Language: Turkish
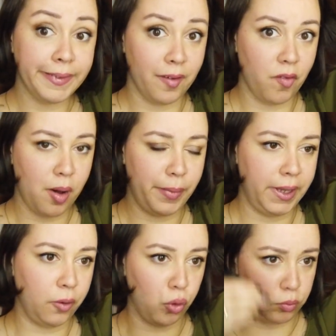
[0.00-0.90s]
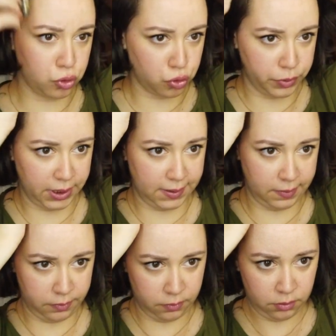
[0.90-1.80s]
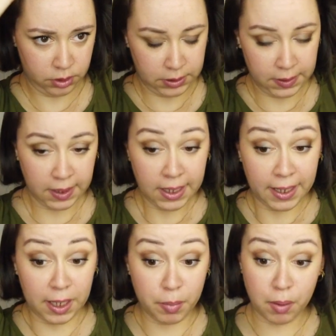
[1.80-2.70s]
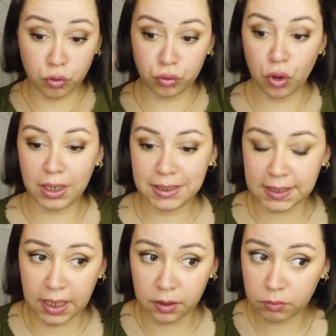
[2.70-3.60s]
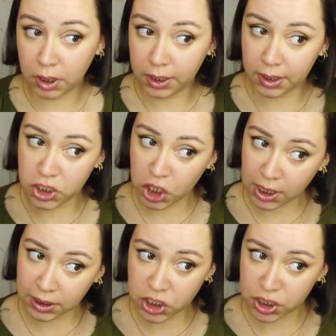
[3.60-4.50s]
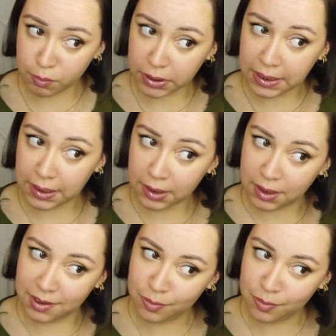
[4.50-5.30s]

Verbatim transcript: Devam ediyorum. Hoşuma gitti. E, ben bunu alırken e, iş arkadaşlarım bana dedi ki